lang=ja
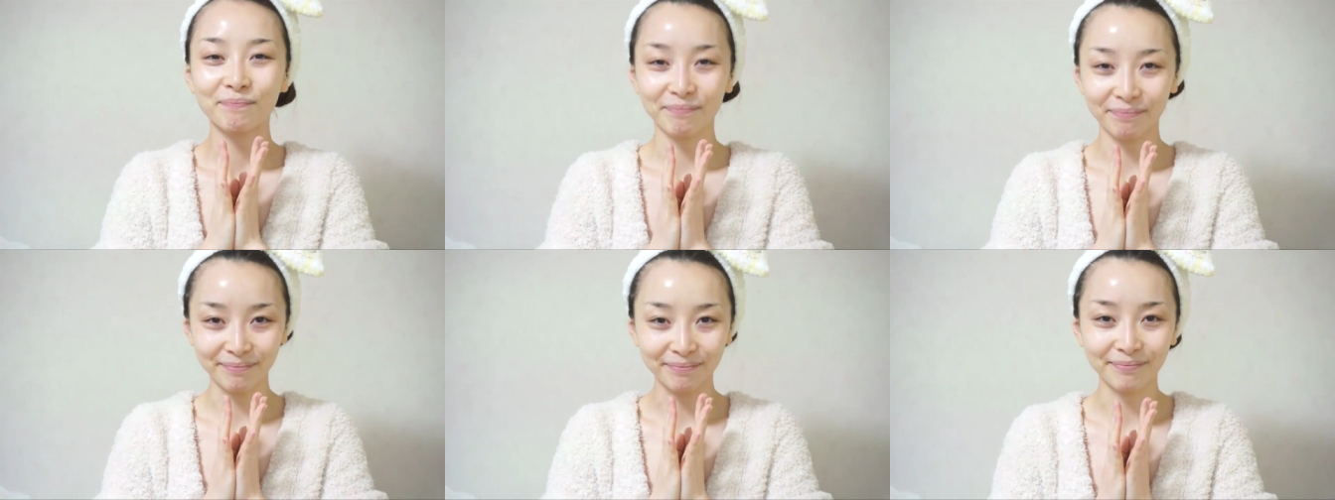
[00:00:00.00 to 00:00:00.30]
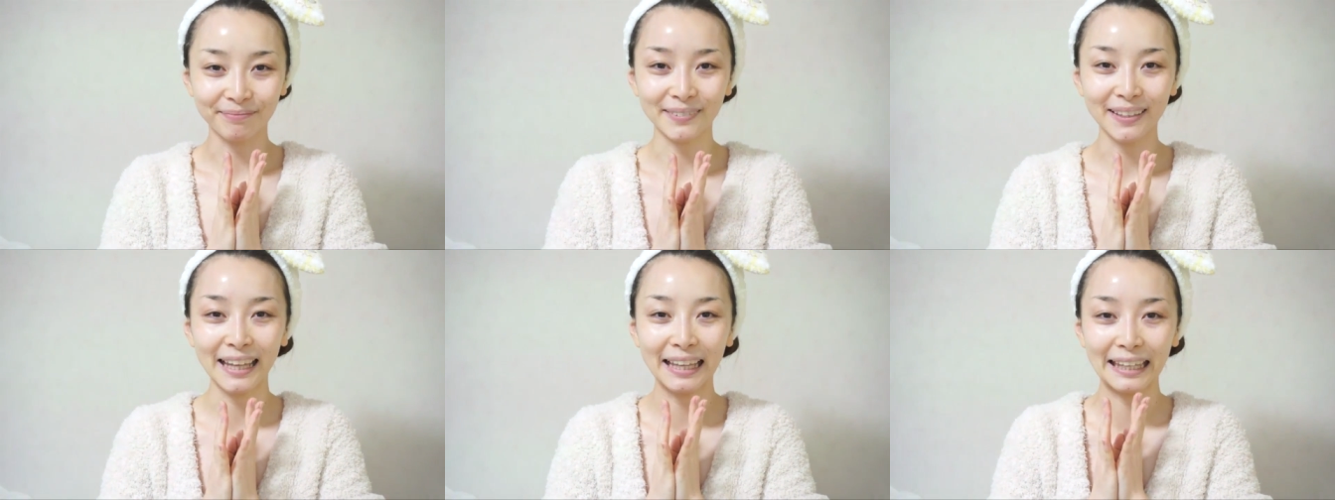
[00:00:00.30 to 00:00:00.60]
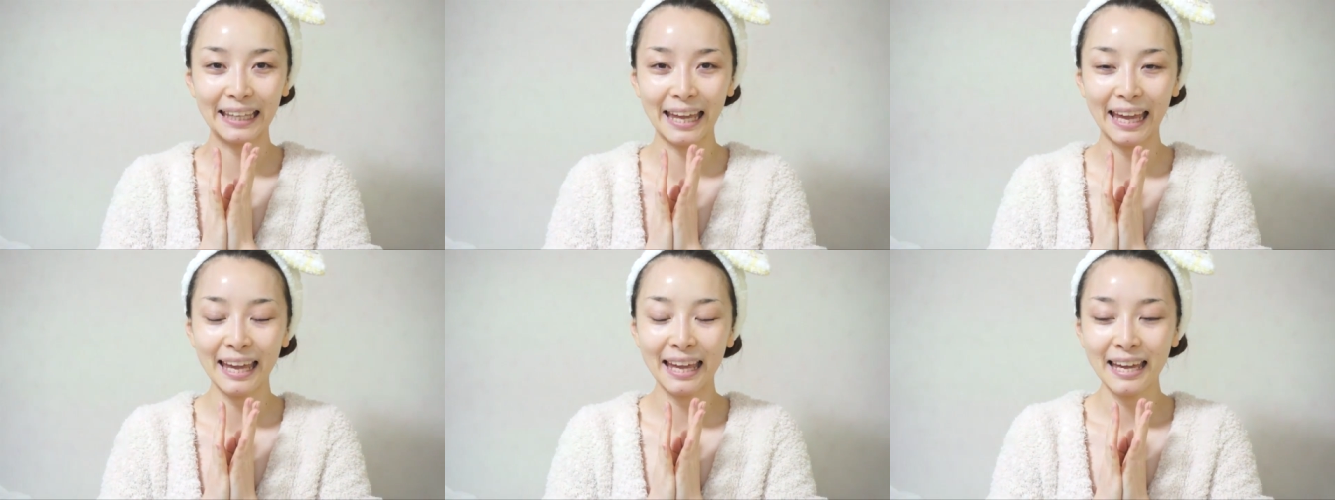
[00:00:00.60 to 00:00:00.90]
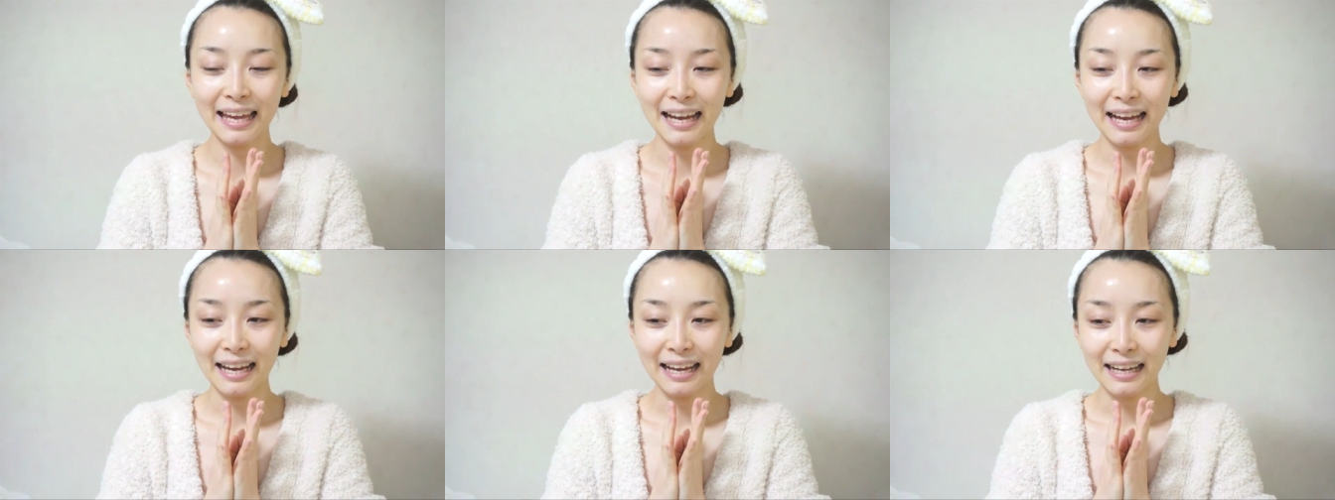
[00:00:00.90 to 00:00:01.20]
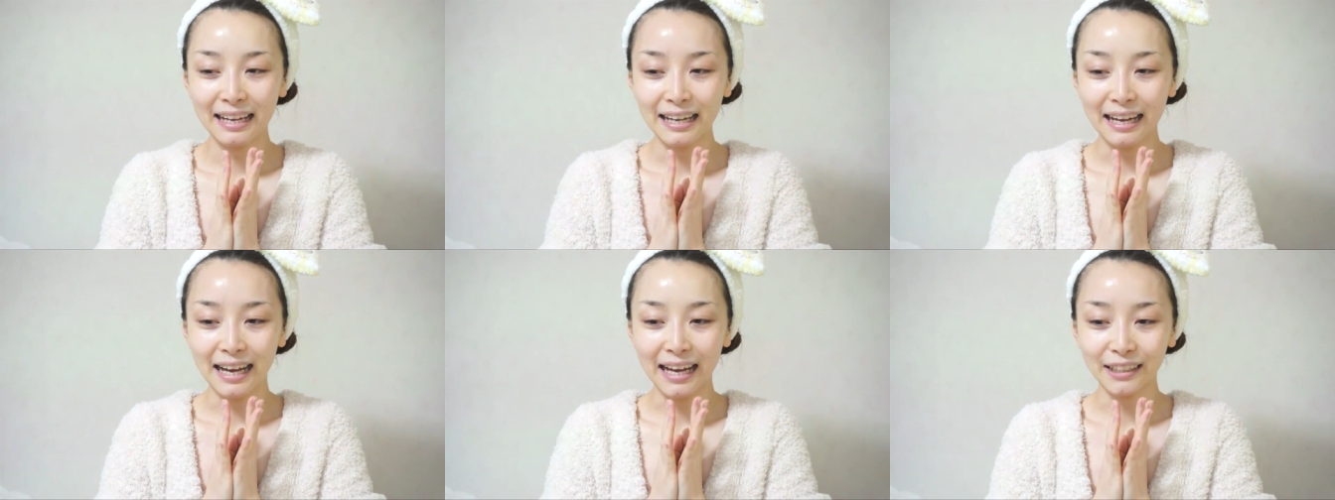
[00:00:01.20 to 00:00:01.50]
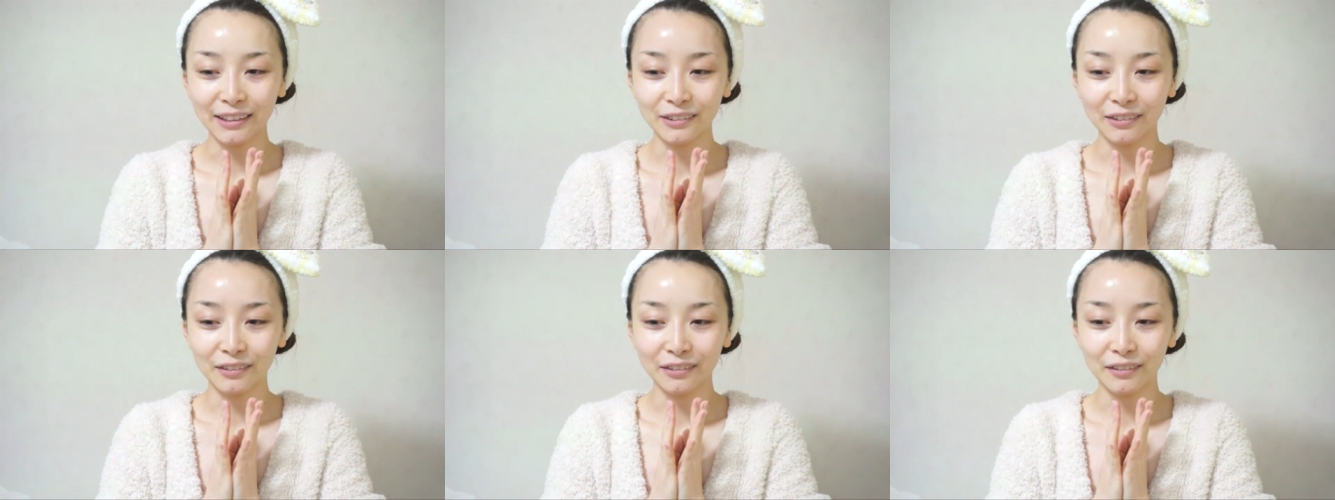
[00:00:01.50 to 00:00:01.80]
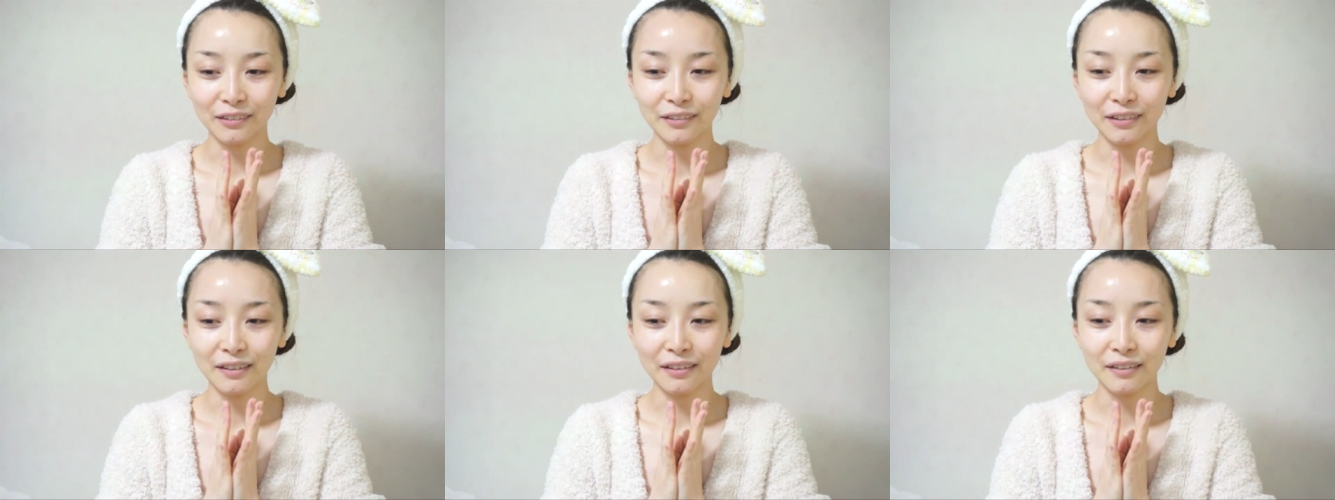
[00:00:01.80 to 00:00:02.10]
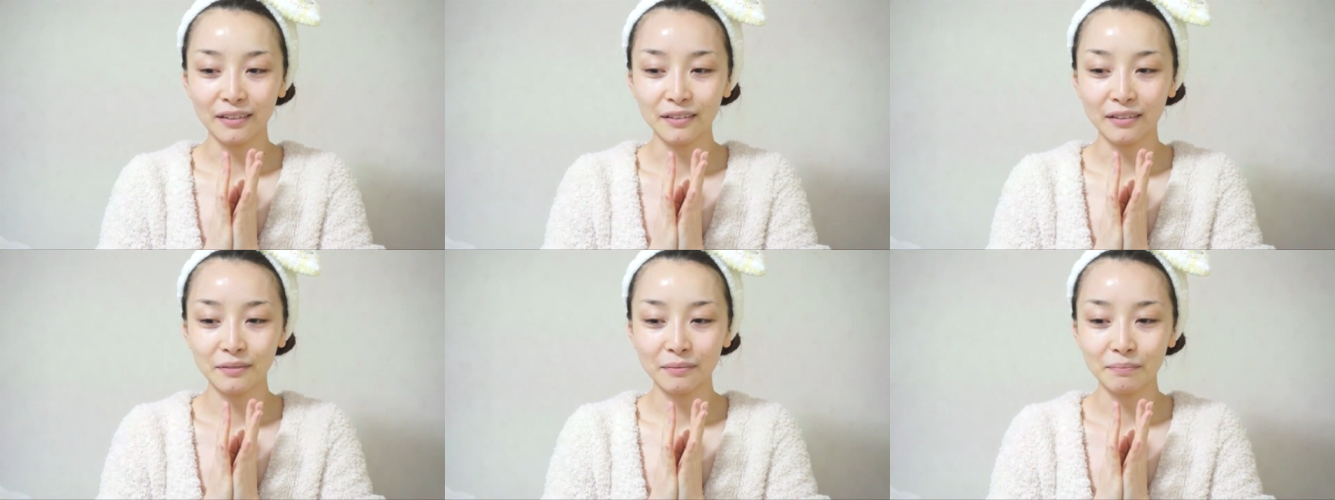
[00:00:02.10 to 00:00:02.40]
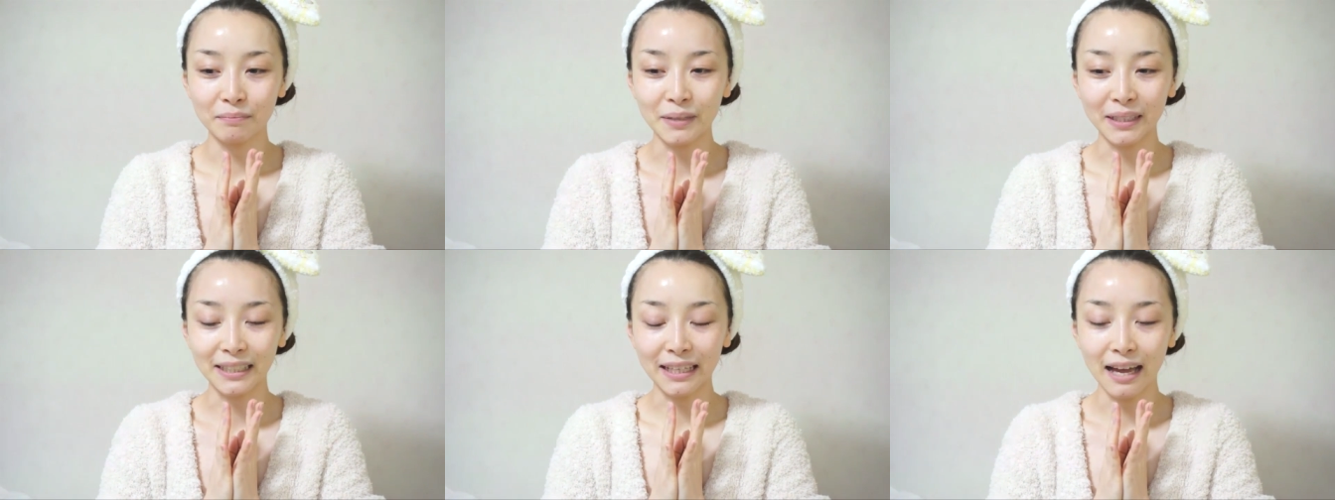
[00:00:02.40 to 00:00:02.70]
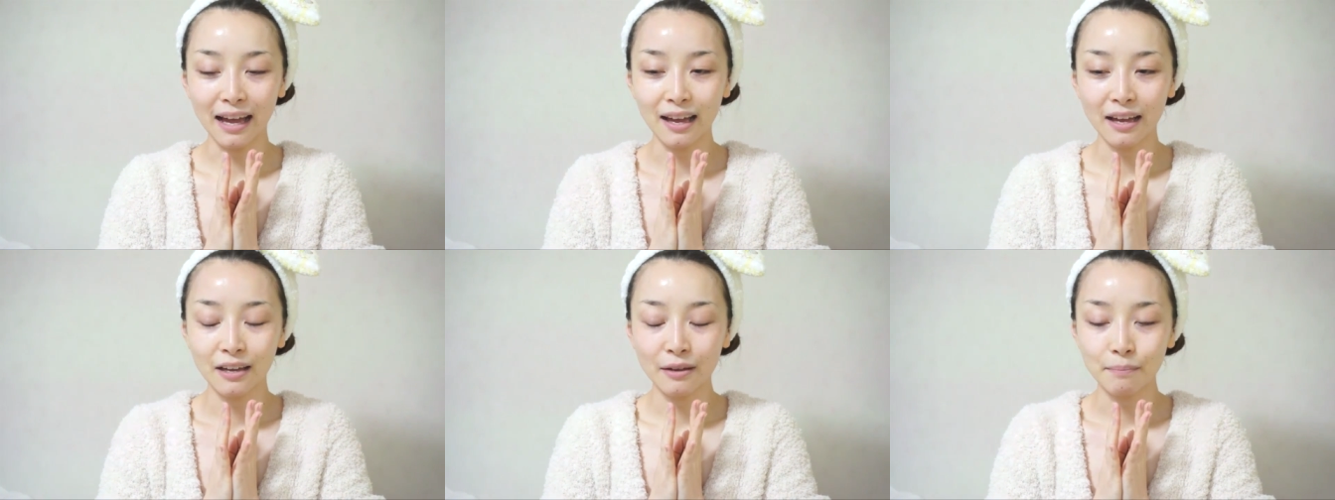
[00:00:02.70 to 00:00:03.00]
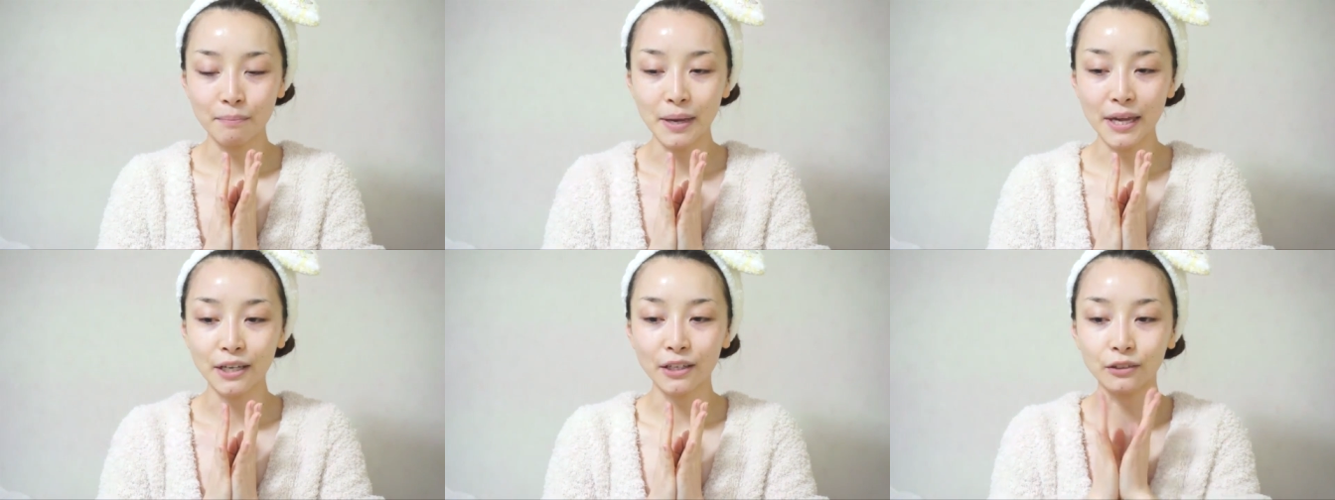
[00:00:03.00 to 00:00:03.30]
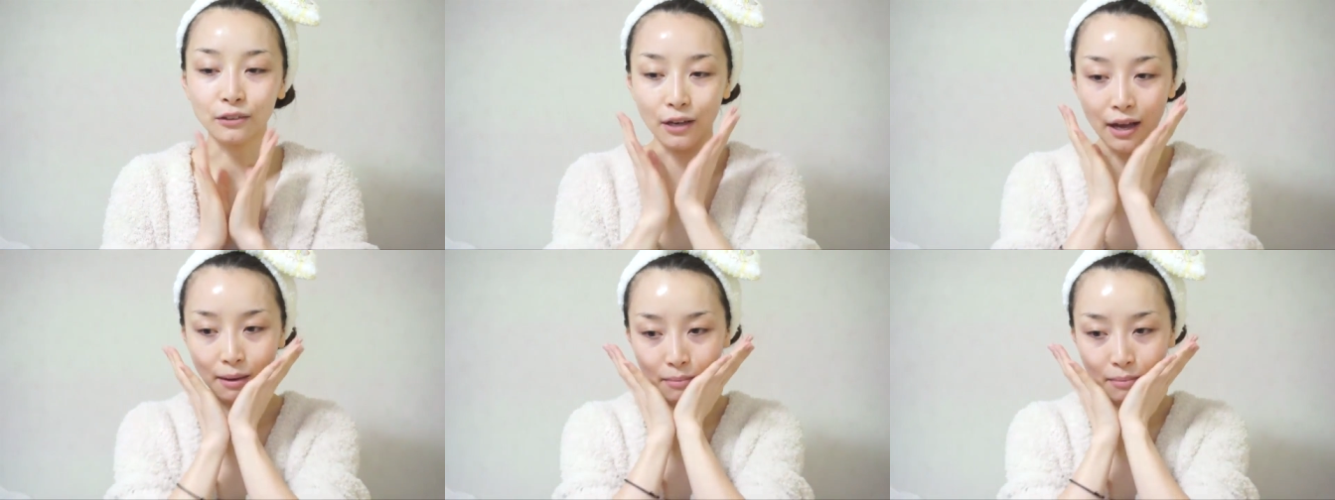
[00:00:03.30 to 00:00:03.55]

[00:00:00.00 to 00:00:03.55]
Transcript: うん、なんであのー、またメイクの